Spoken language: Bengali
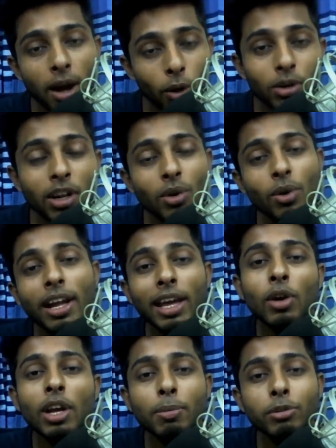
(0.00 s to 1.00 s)
অন্যান্যরা
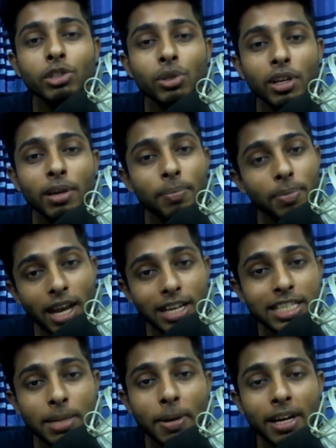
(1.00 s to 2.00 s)
কেন এই পজিশনে
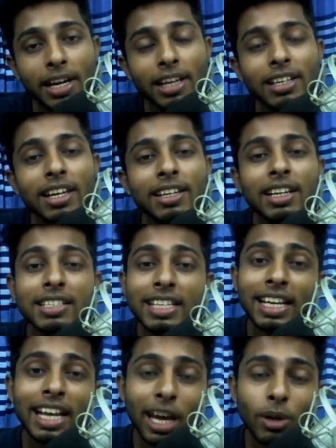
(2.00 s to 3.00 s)
আসতে পারে নাই ঠিক আছে
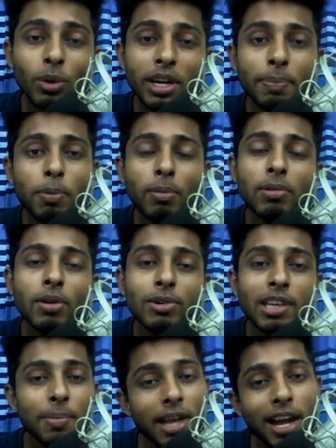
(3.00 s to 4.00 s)
কেন এই প্রবলেমটা
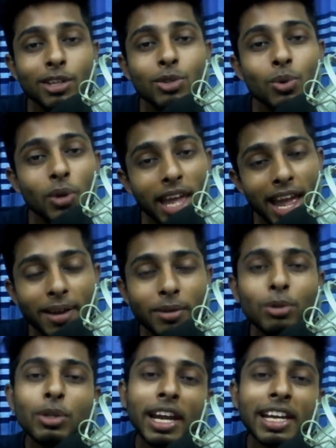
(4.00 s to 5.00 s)
হয়েছে আমি একটু
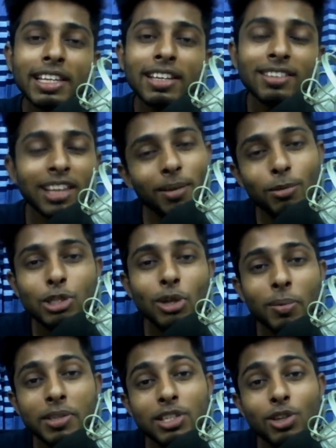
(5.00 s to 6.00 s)
একটু দেখিয়ে দিই তাহলে বুঝতে
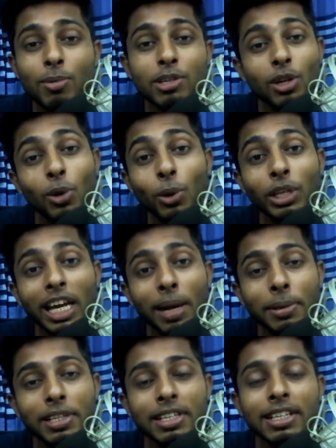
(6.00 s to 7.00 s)
পারবেন যে সমস্যাটা কোথায়
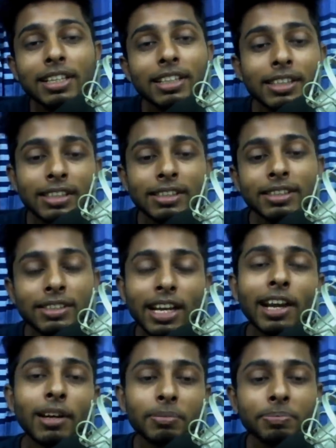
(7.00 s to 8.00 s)
আমাদের
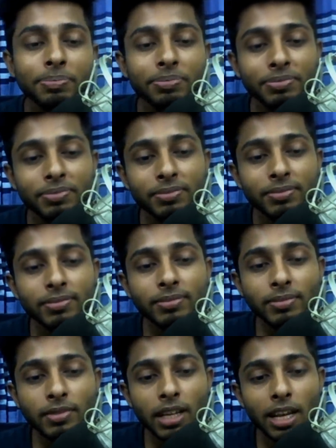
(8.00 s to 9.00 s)
দেখেন
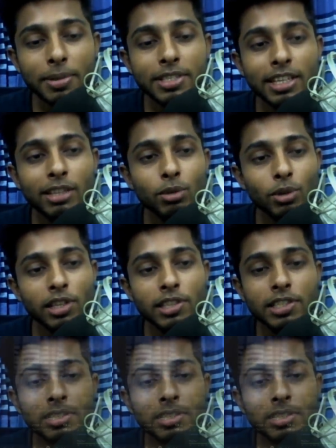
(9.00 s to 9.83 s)
আমি স্ক্রিনে চলে যাচ্ছি